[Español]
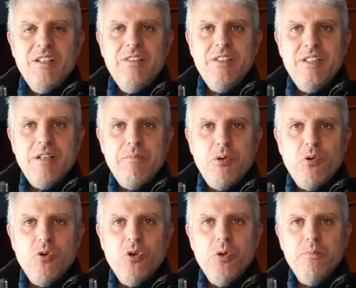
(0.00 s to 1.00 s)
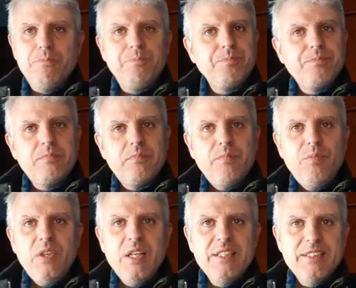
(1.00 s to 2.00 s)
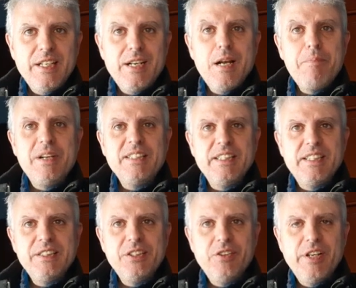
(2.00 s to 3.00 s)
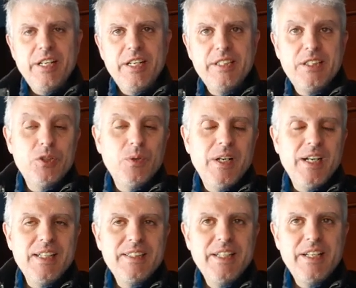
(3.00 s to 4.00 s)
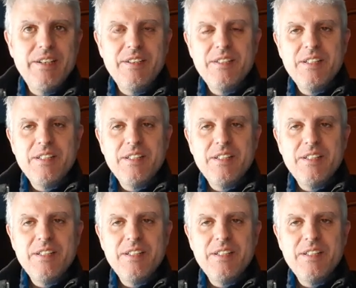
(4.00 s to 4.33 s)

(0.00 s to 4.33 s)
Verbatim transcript: ni tampoco hacer las presentaciones que se suelen hacer.